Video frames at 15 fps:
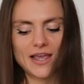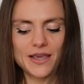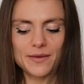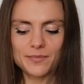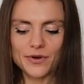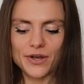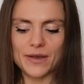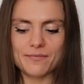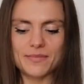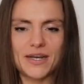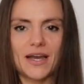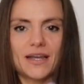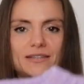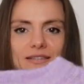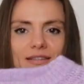e poi
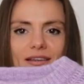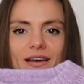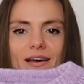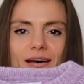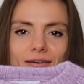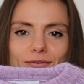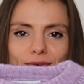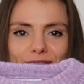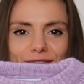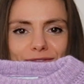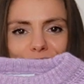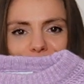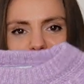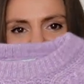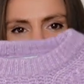abbinati a
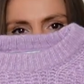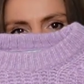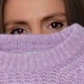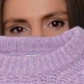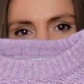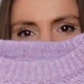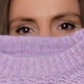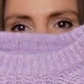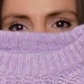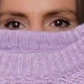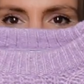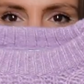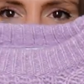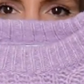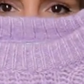questo maglioncino
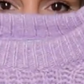lilla